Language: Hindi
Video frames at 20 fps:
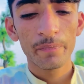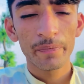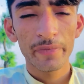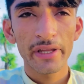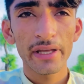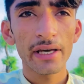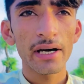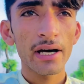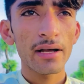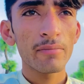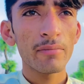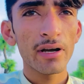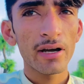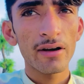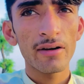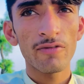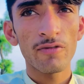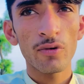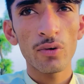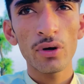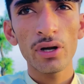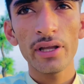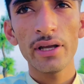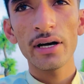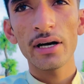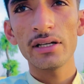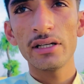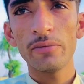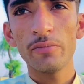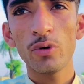तो यार मैं फुल ही
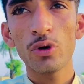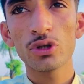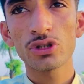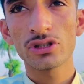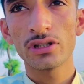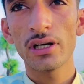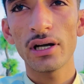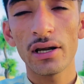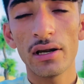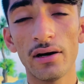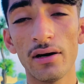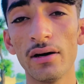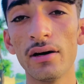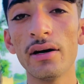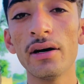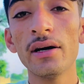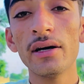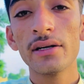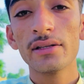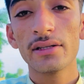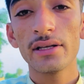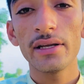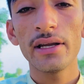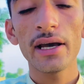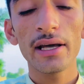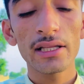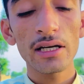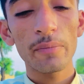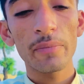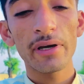अज इमोशनल हाँ तो
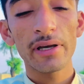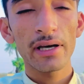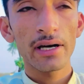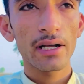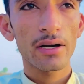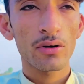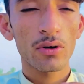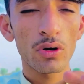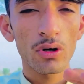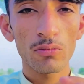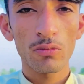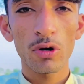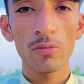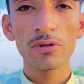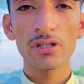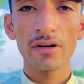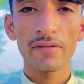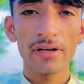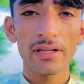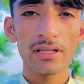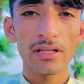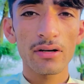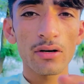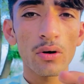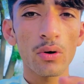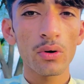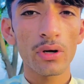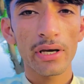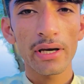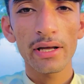देखते पे यार कौन मुहब्बत मनते
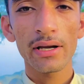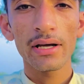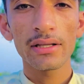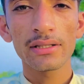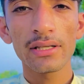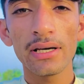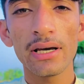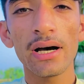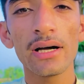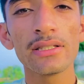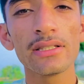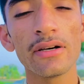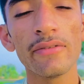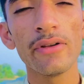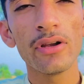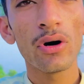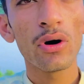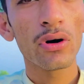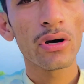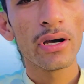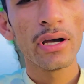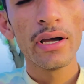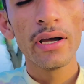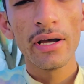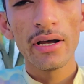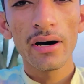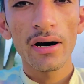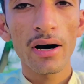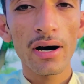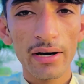कौन कहना तो अज का ब्लॉग
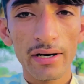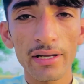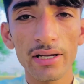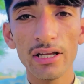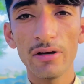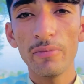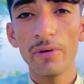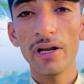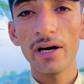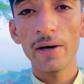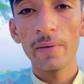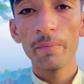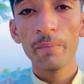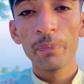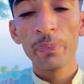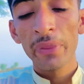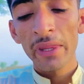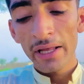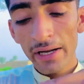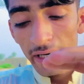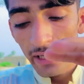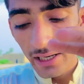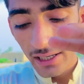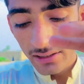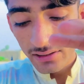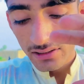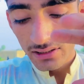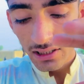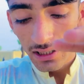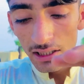आखिरी मेरा
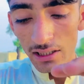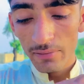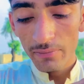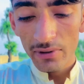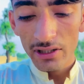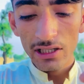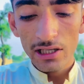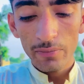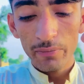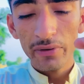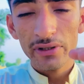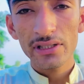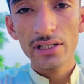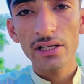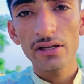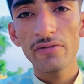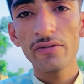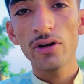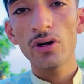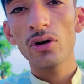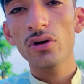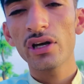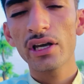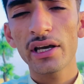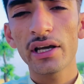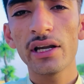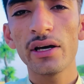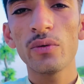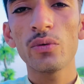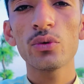एक मतलब पिछले ब्लॉगिंग
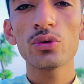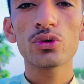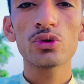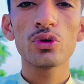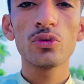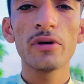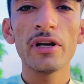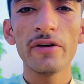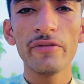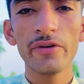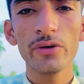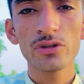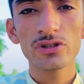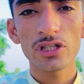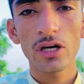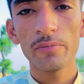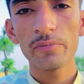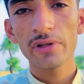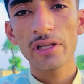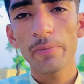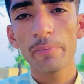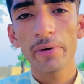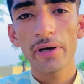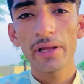कहने उत्तू मेरे व्यूज़ आमदे